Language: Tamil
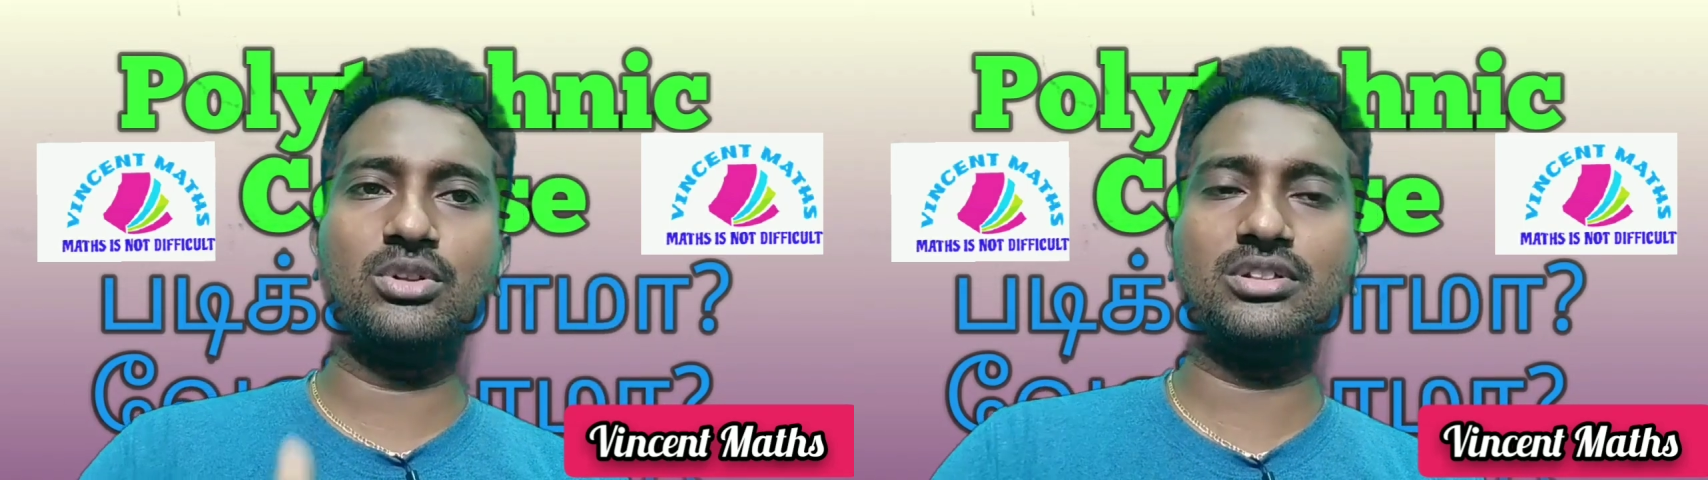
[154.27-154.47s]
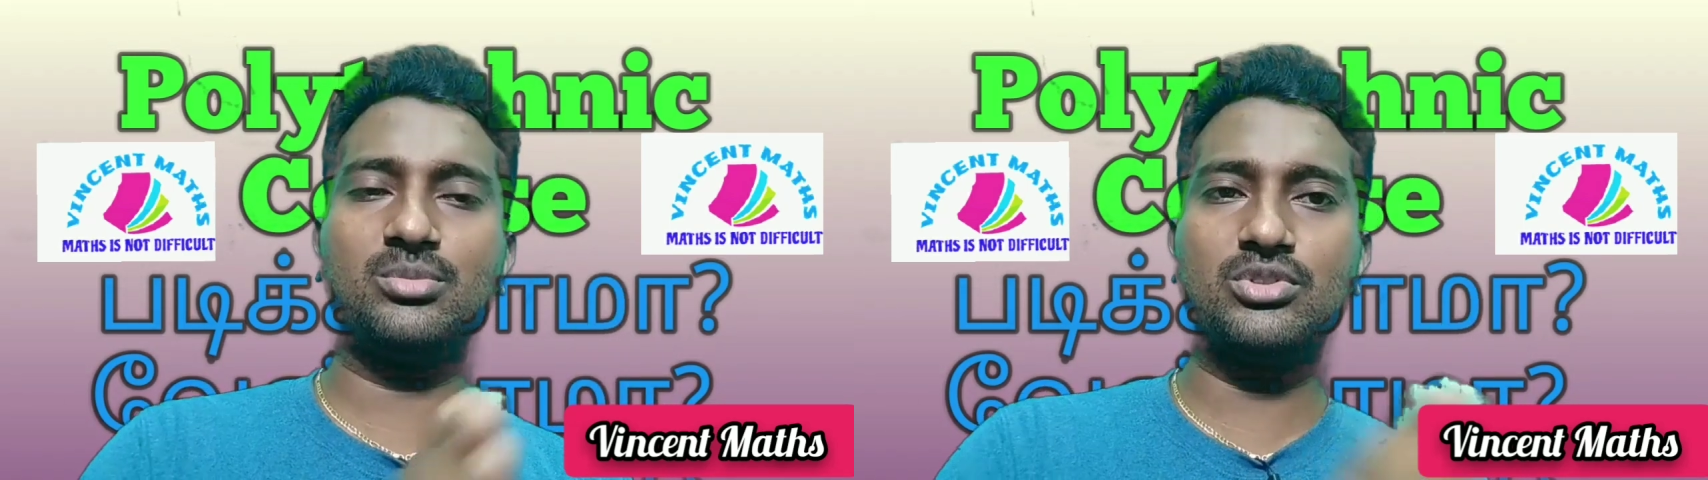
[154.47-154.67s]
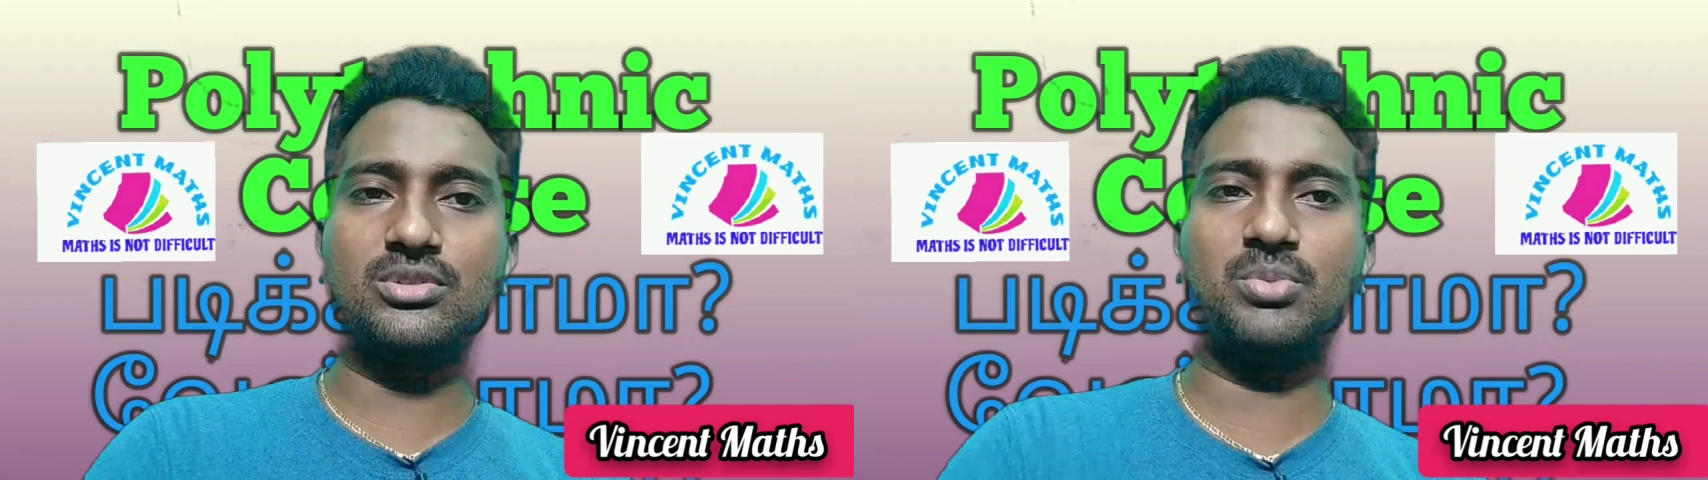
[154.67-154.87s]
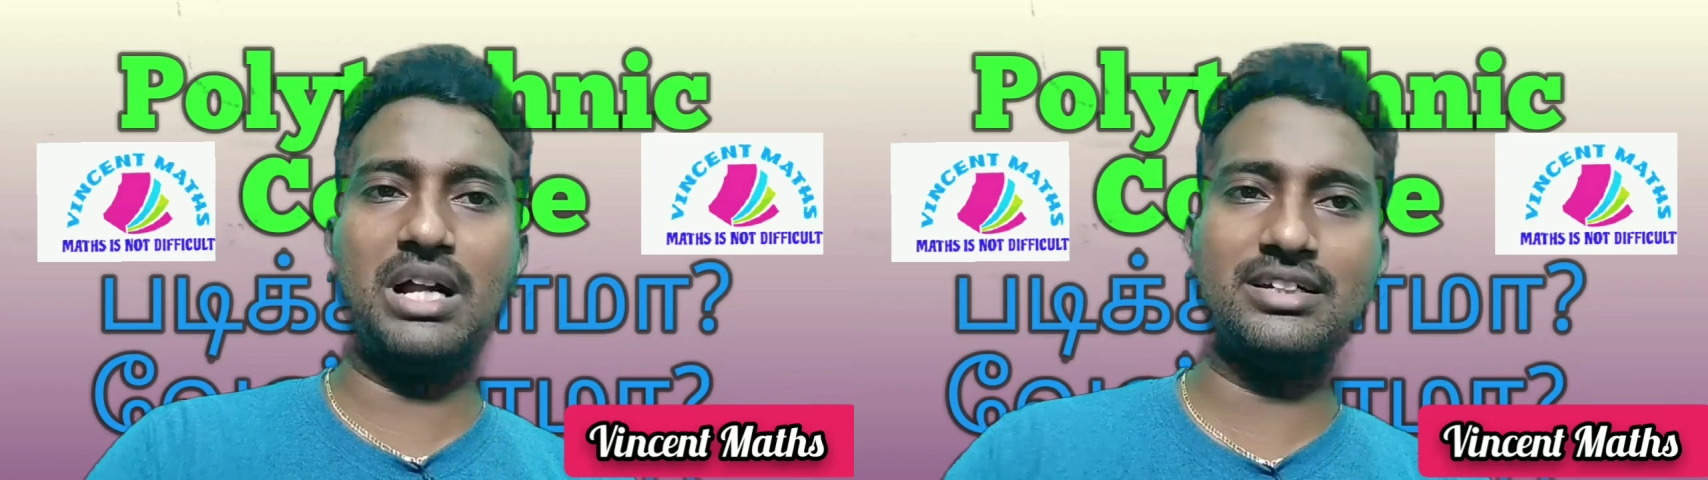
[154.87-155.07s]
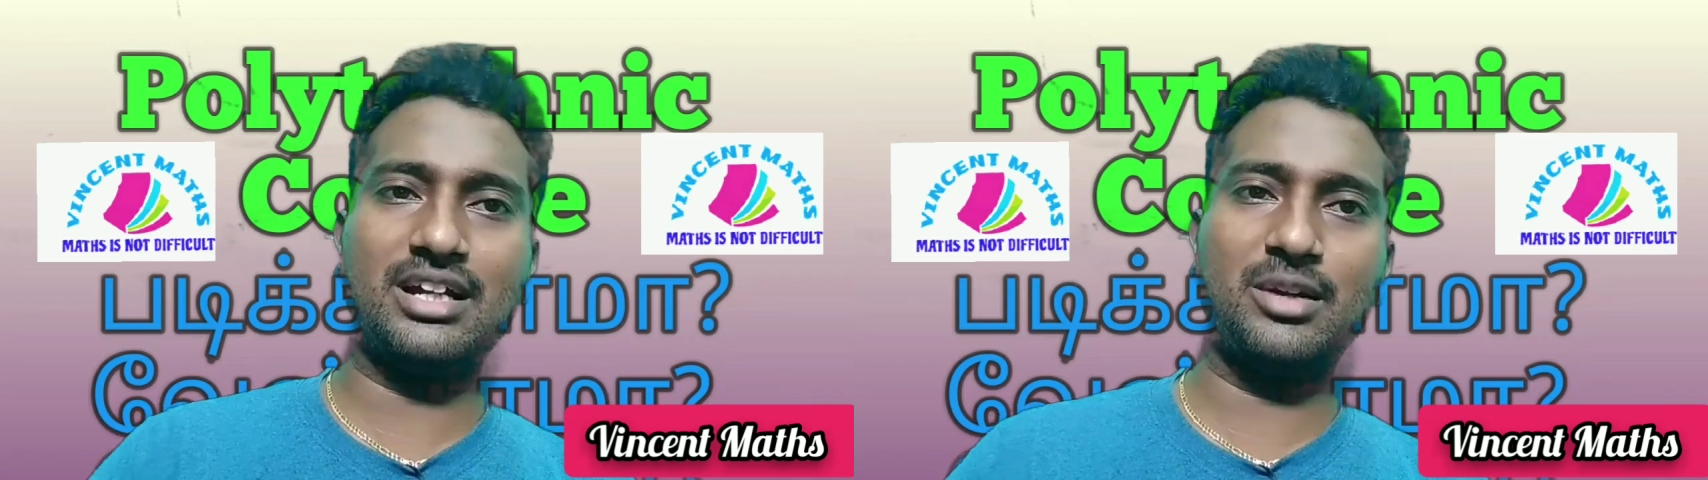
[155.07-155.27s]
டுவெல்த்து முடிச்சு
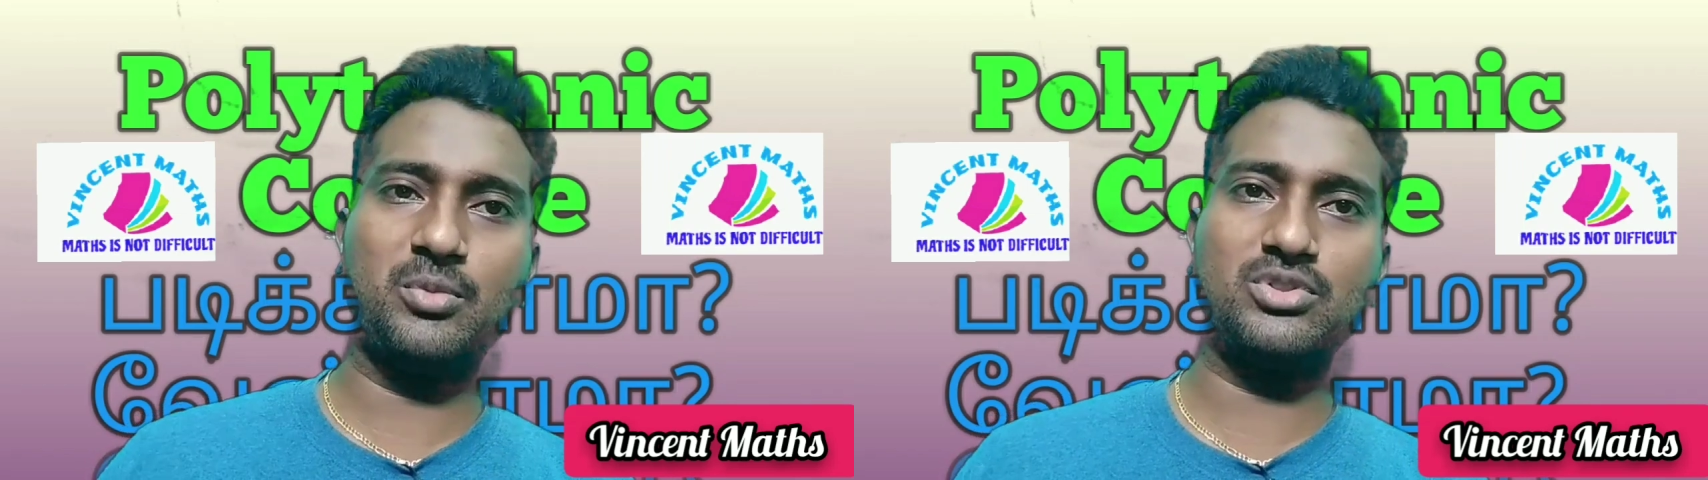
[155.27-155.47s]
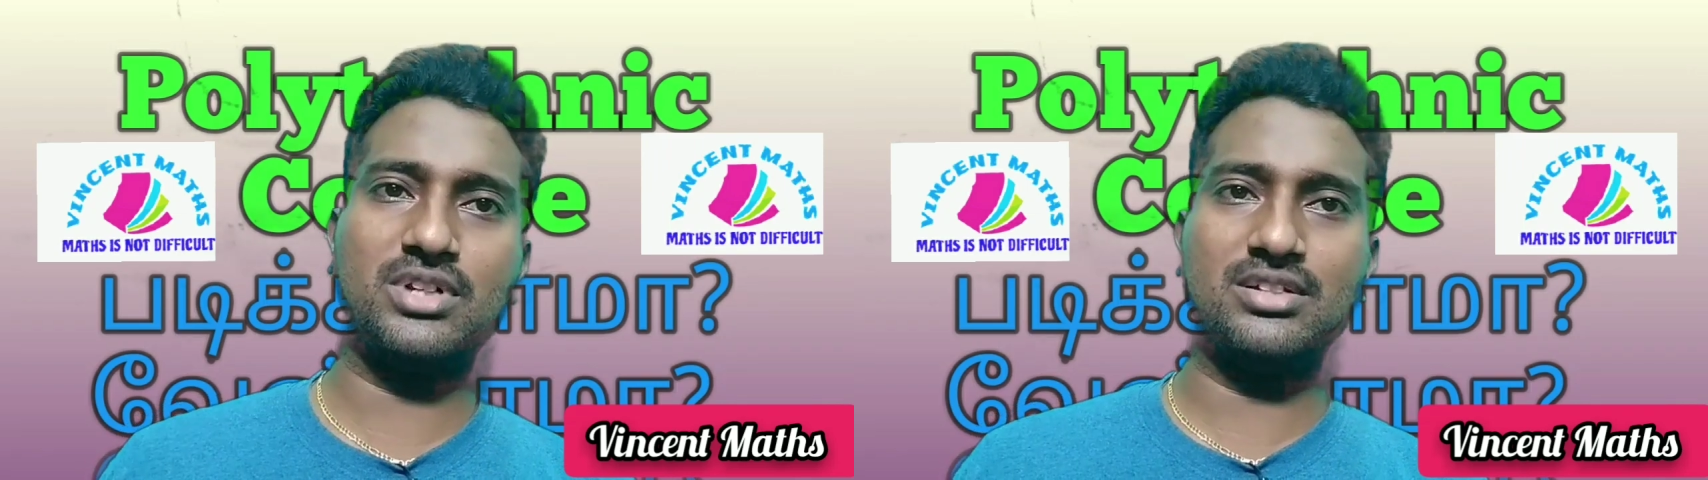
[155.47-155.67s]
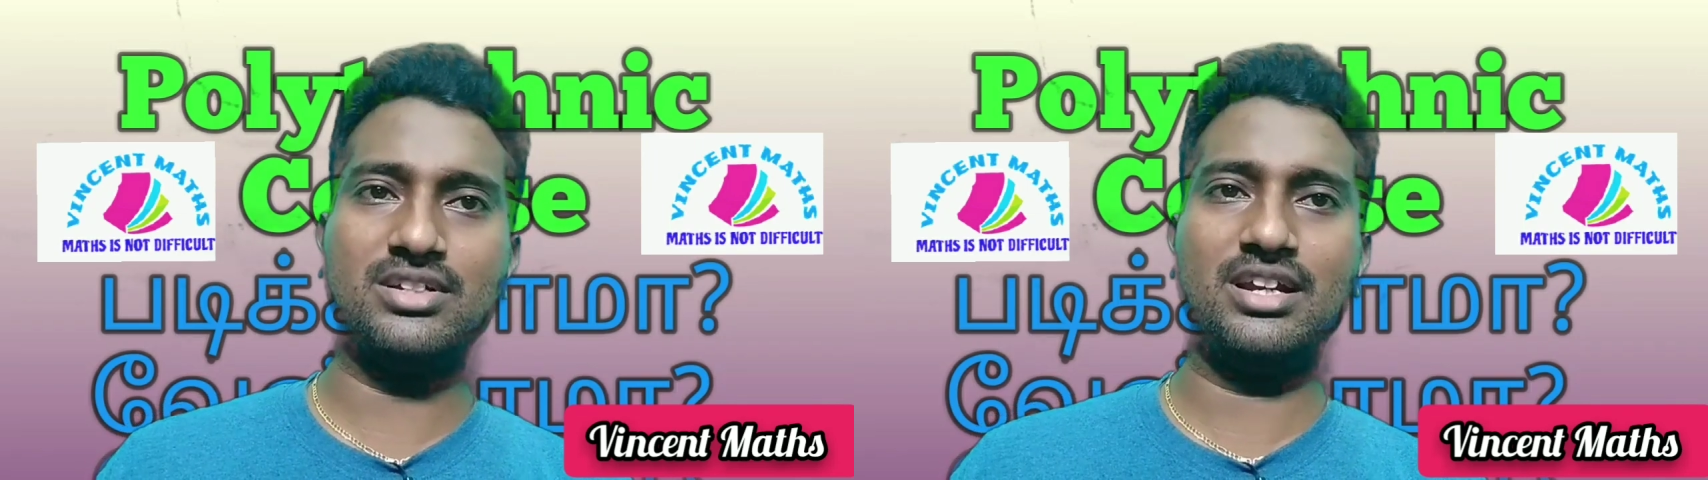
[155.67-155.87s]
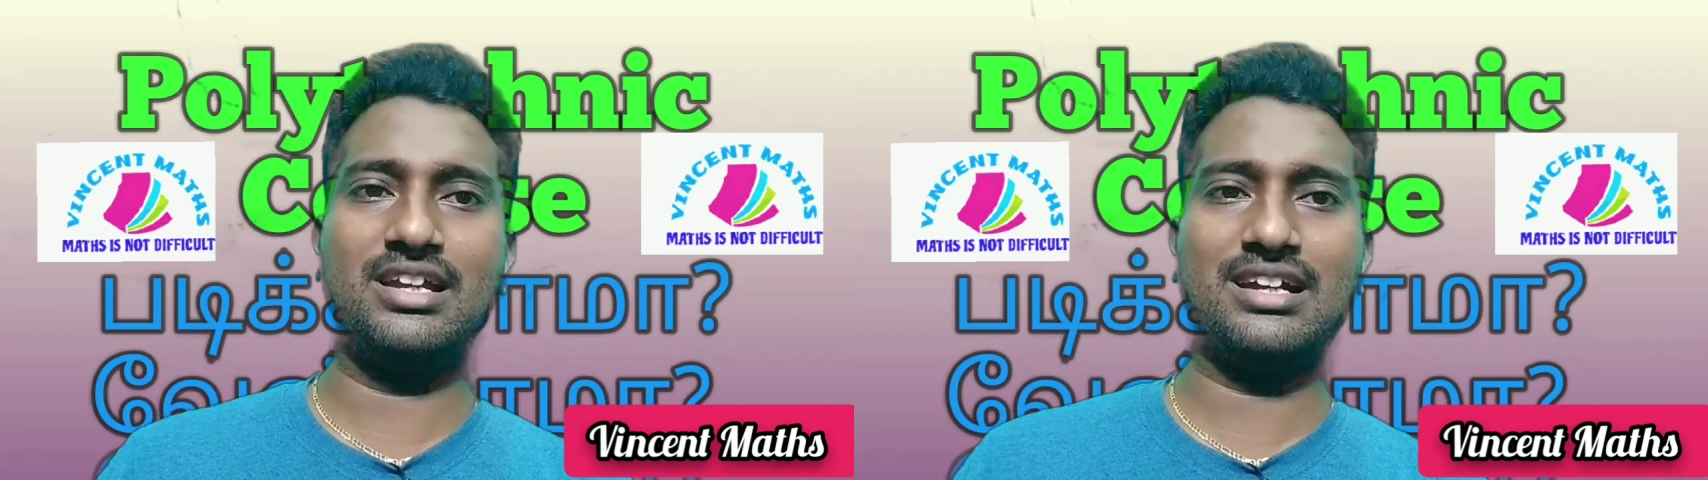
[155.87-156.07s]
பாலிடெக்னிக் முடித்தாலும் சரி